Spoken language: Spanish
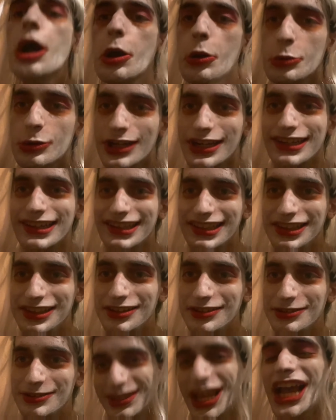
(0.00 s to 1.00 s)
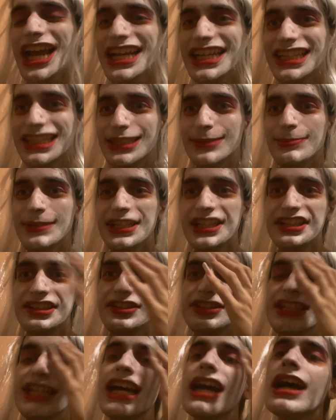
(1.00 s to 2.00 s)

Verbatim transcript: una canción, e inspirándote